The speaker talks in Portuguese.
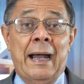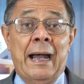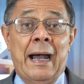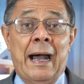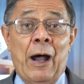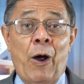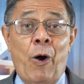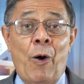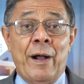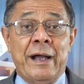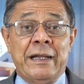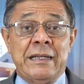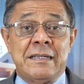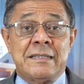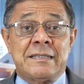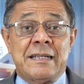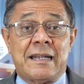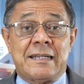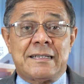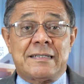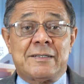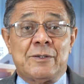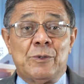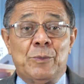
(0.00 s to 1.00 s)
A
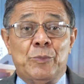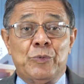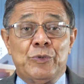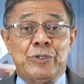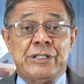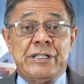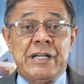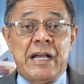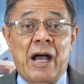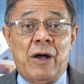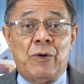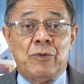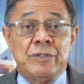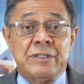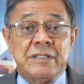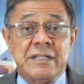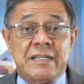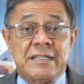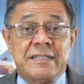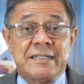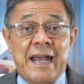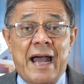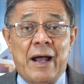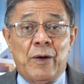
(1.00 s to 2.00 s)
Organização Mundial
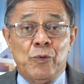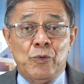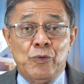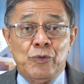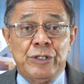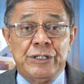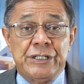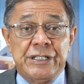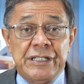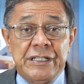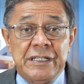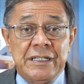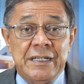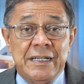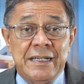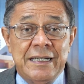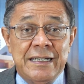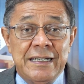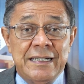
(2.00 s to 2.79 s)
de Saúde